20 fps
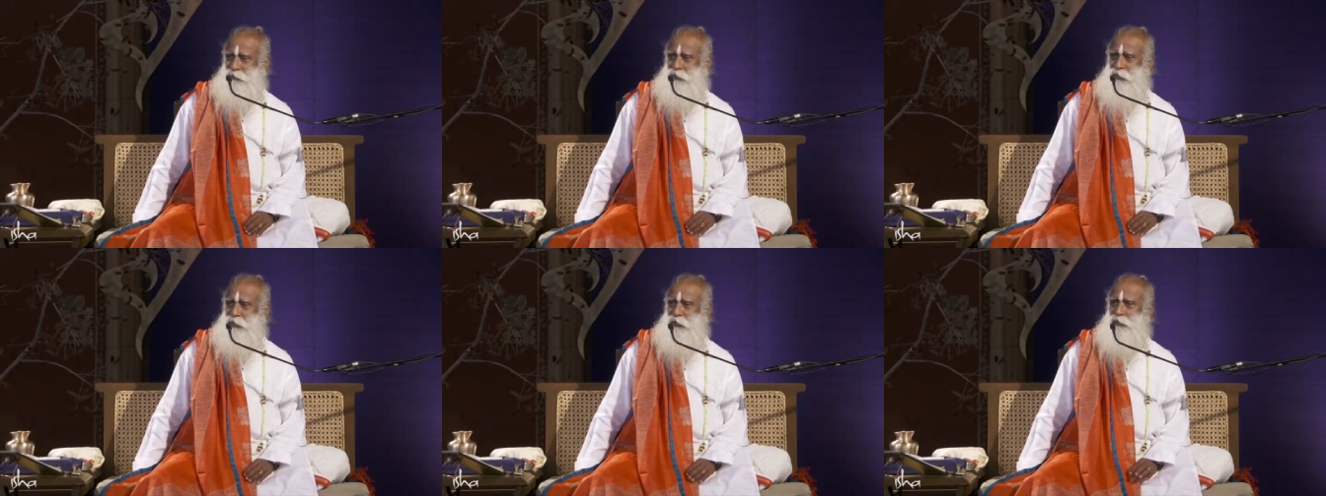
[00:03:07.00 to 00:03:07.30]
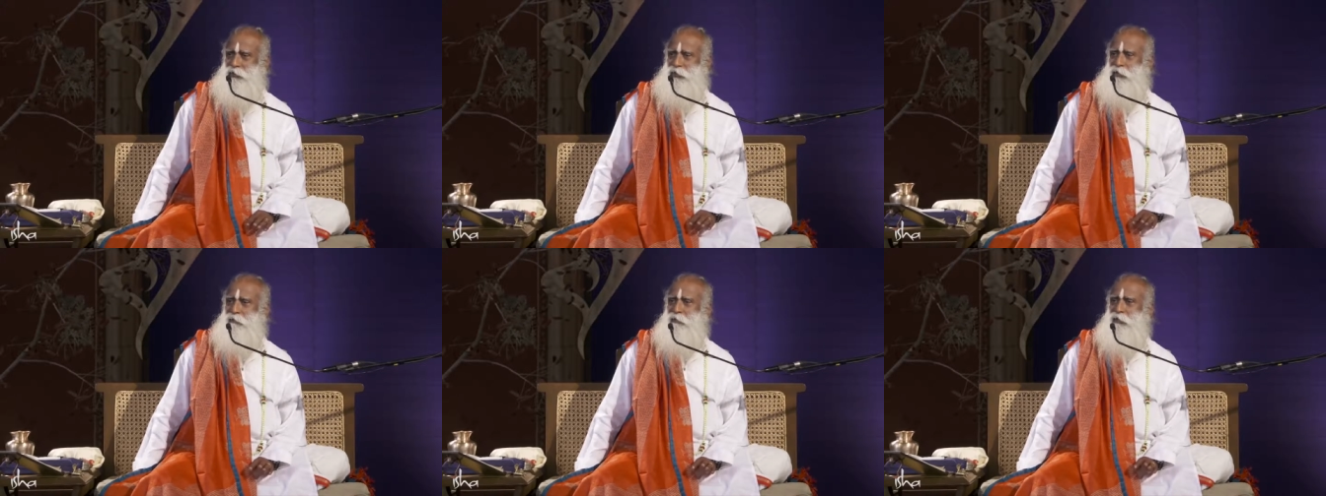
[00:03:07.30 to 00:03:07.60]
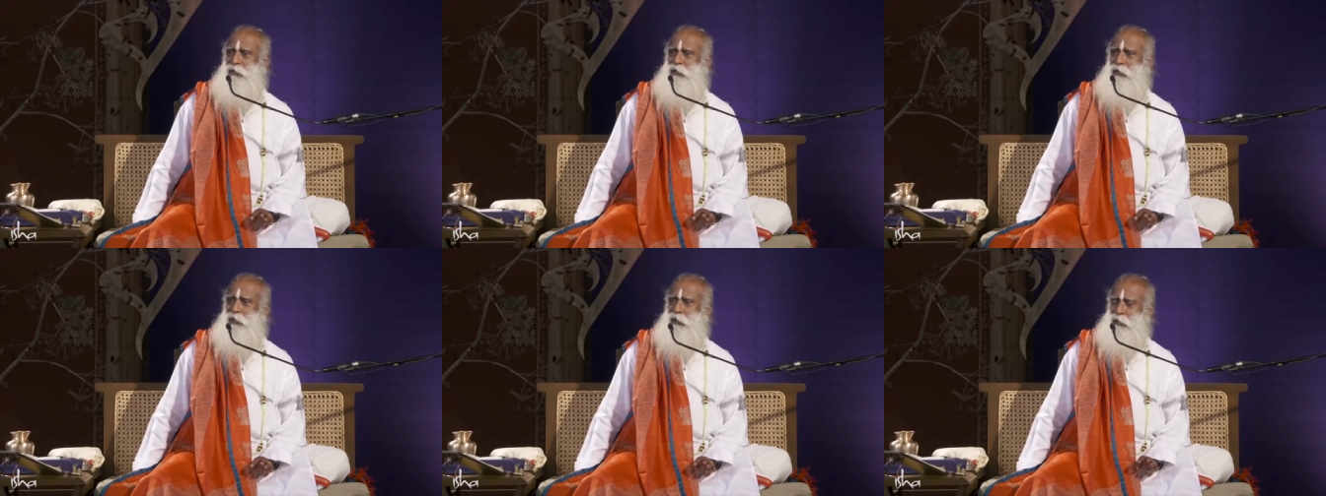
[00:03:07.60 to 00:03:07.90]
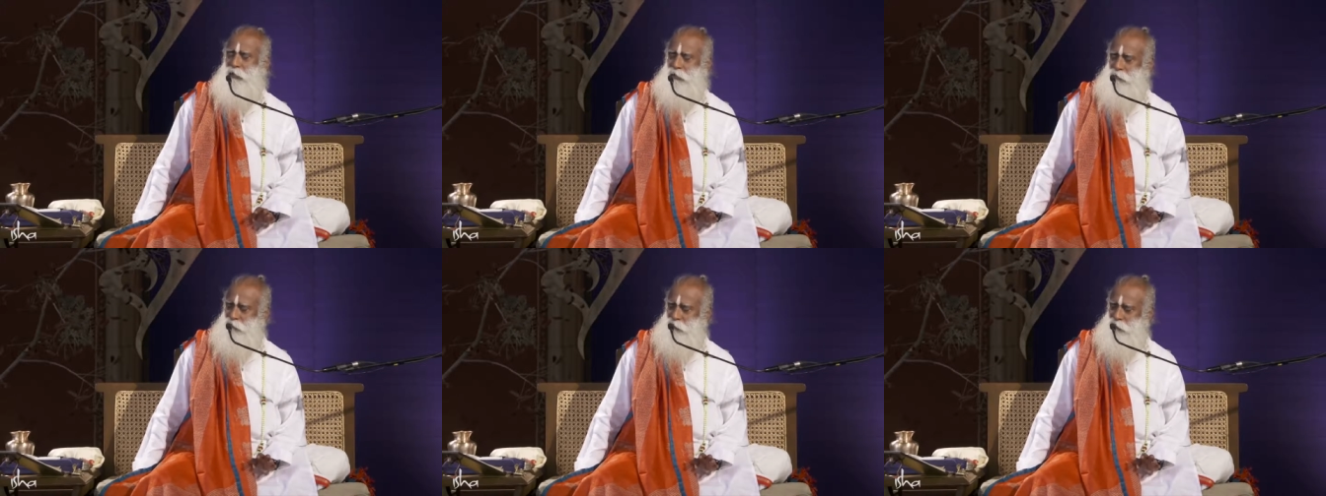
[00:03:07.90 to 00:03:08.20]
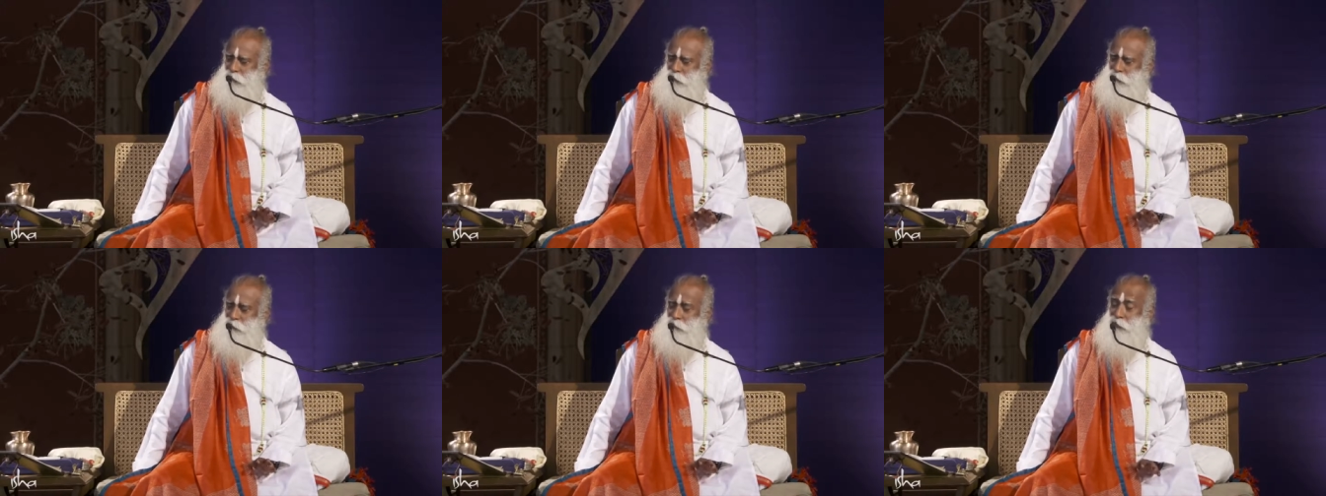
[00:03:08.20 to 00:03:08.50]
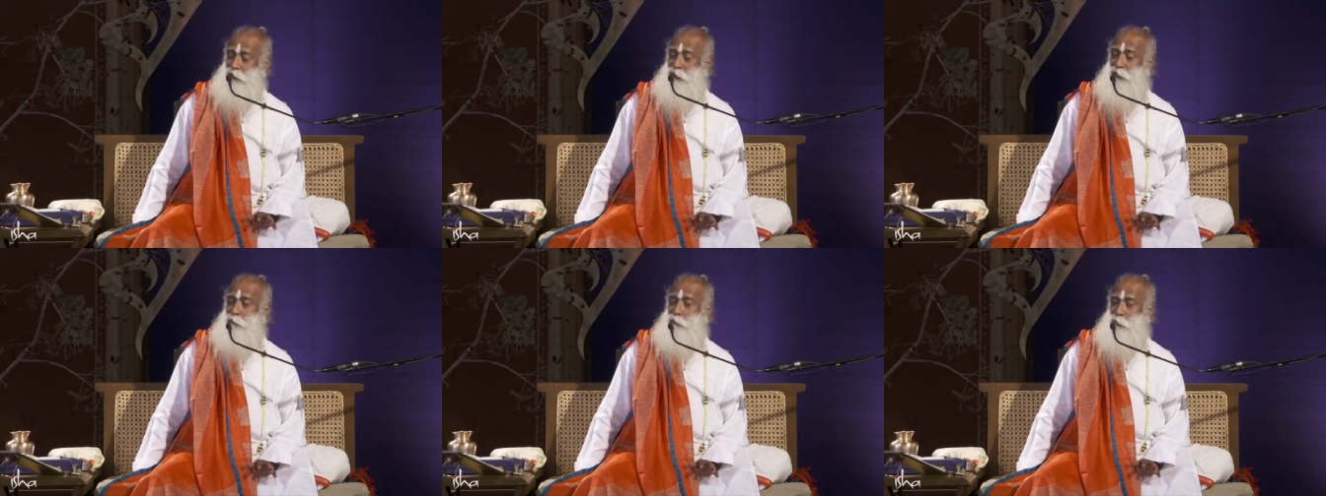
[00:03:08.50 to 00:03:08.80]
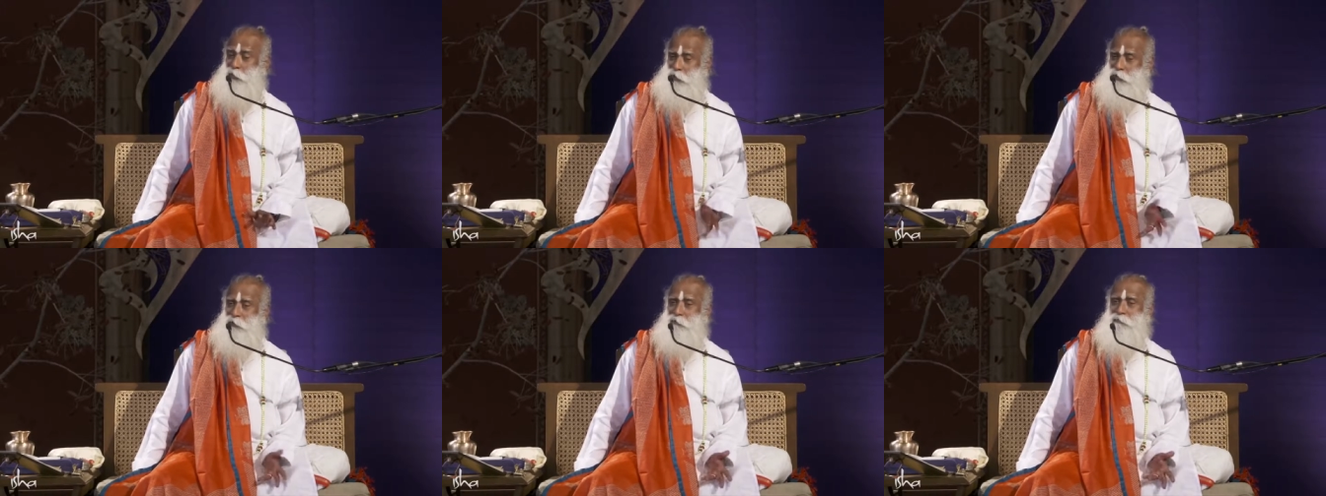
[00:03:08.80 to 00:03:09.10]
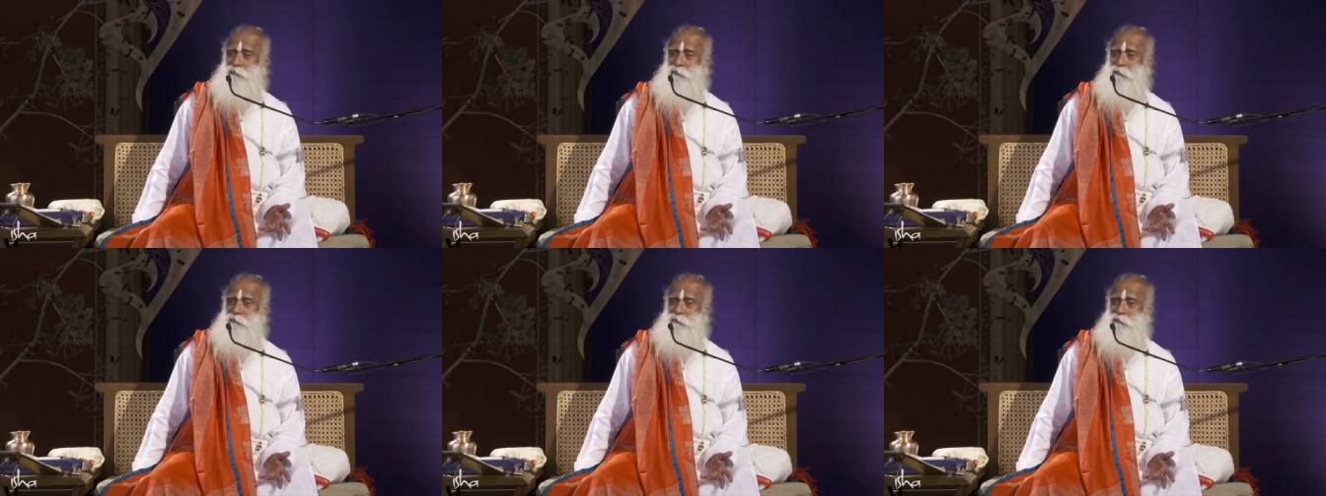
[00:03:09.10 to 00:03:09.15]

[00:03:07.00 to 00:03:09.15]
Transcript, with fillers: Только до полуночи. После этого